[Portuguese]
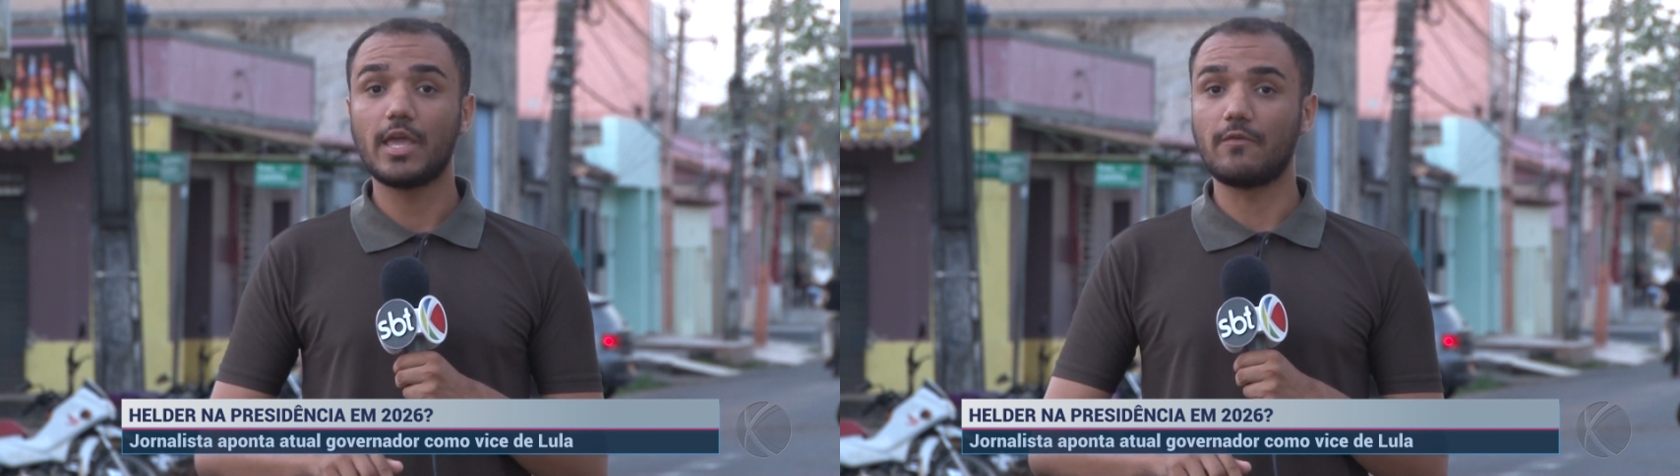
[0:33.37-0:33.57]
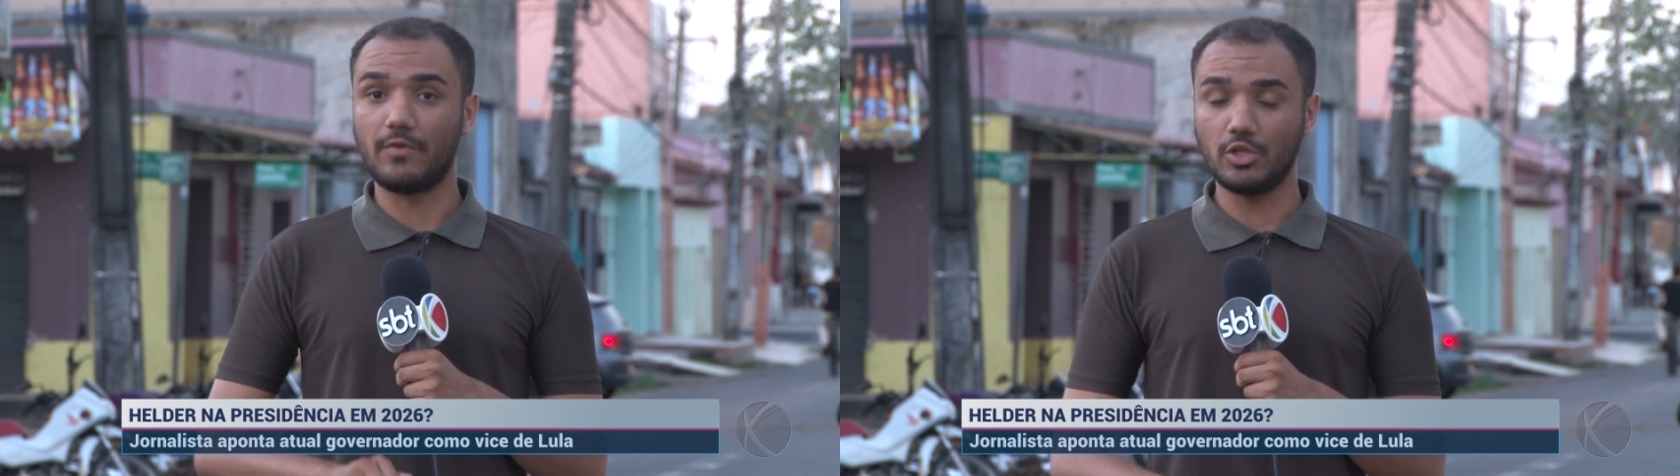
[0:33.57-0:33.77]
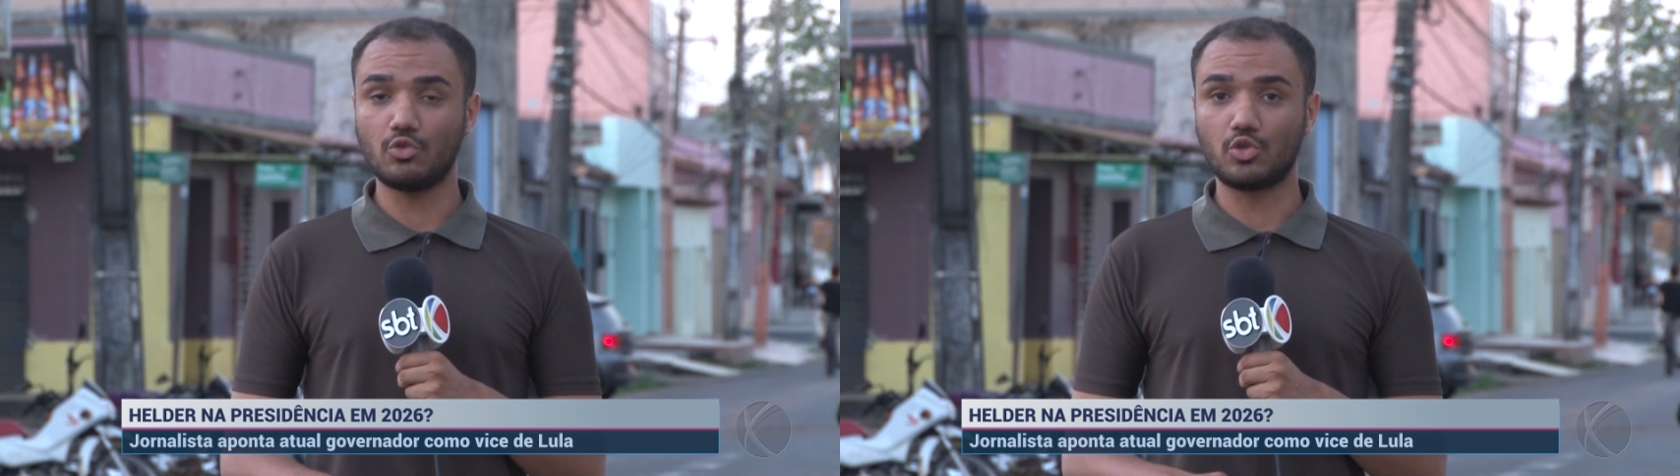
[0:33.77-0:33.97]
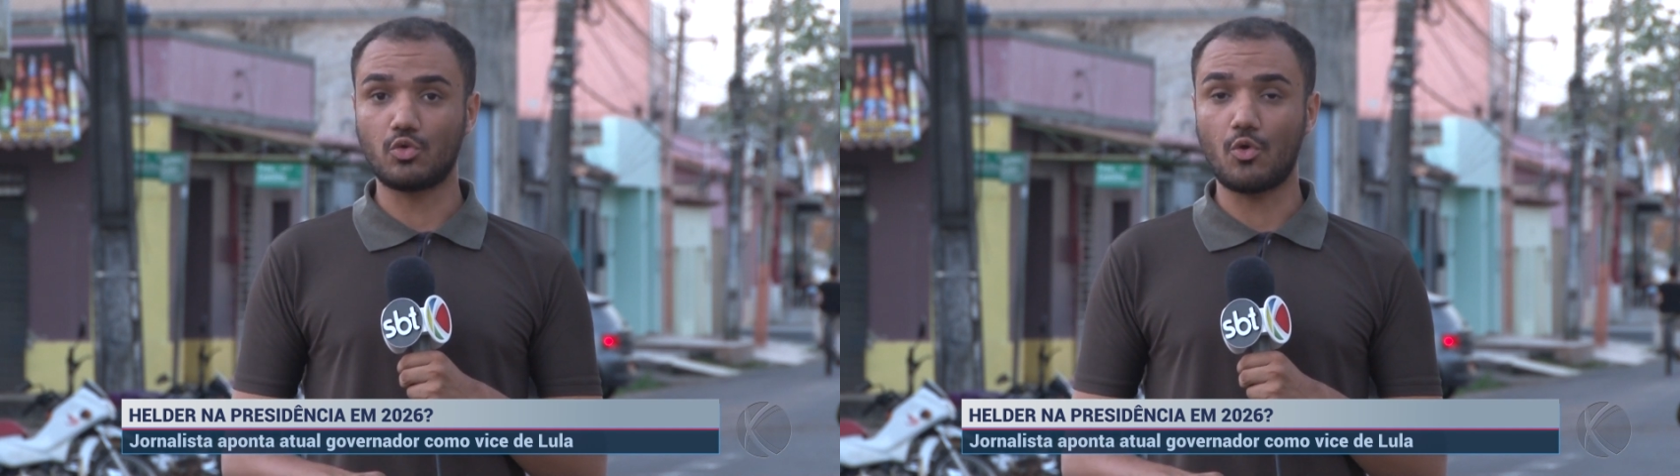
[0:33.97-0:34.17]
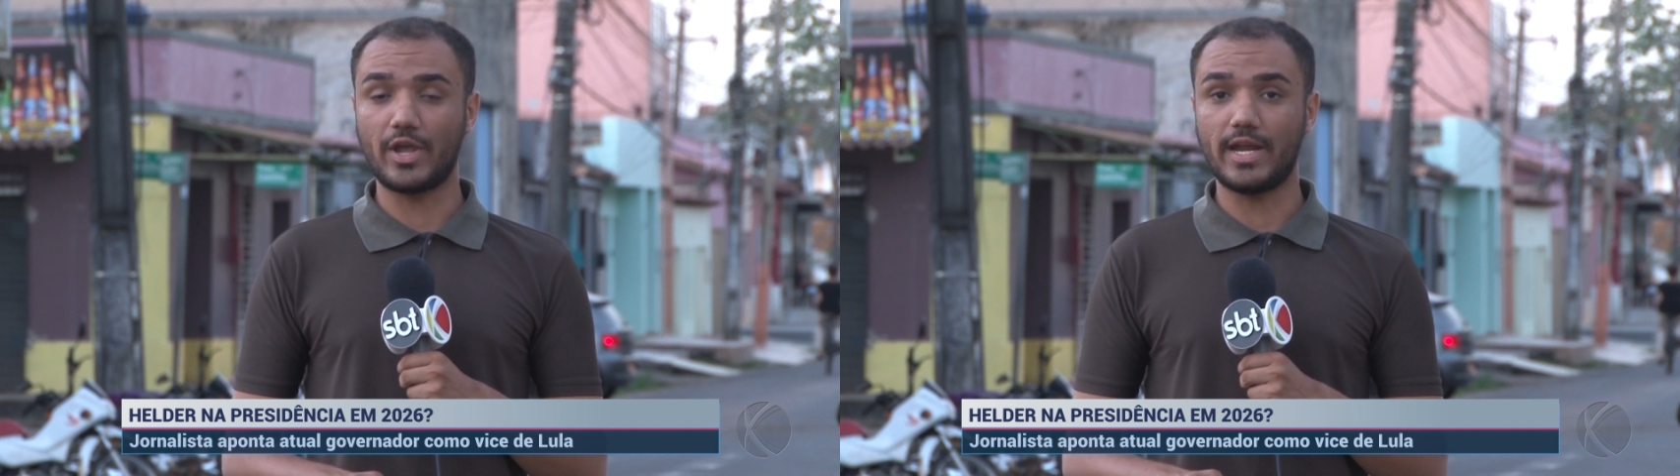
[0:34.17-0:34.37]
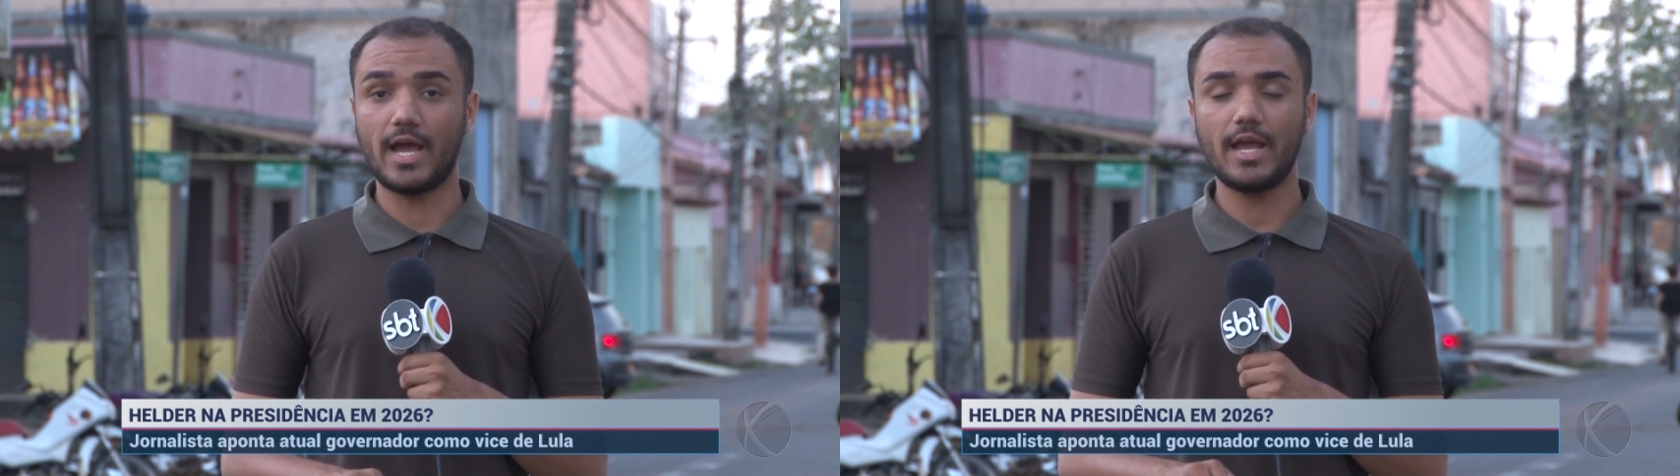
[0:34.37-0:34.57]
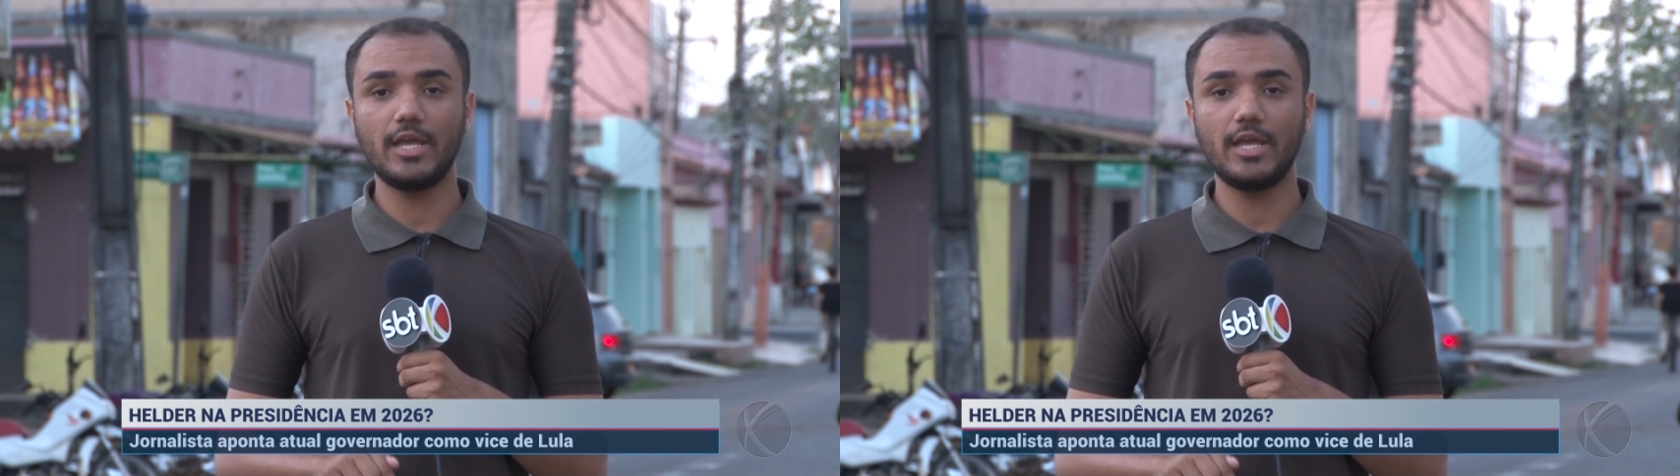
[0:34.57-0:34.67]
evento que ocorrerá